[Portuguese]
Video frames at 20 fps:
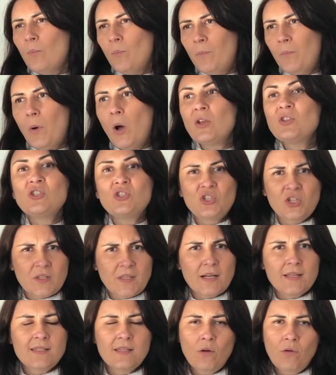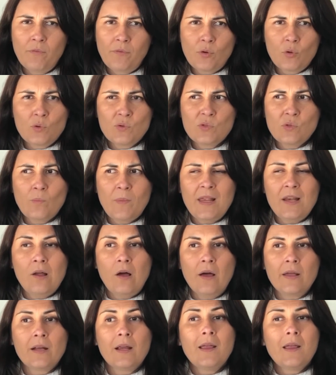pode te trazer um fluxo
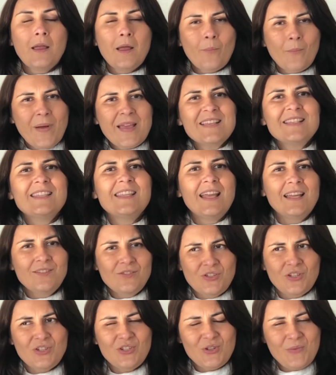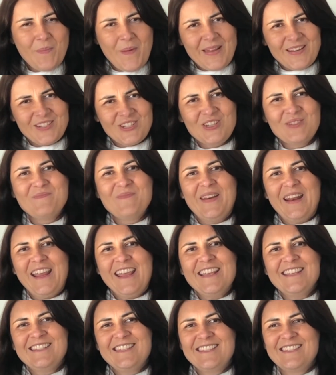melhor. Mas antes de partir para
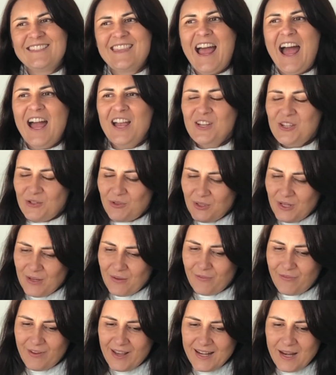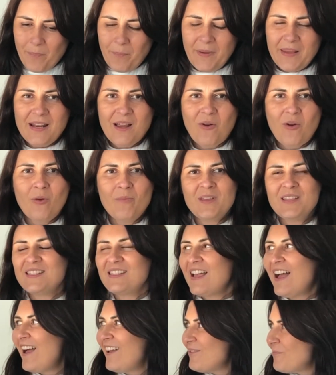esse estágio, vale a pena
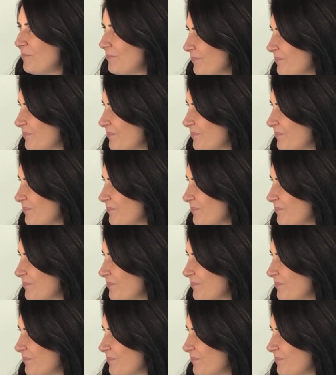começar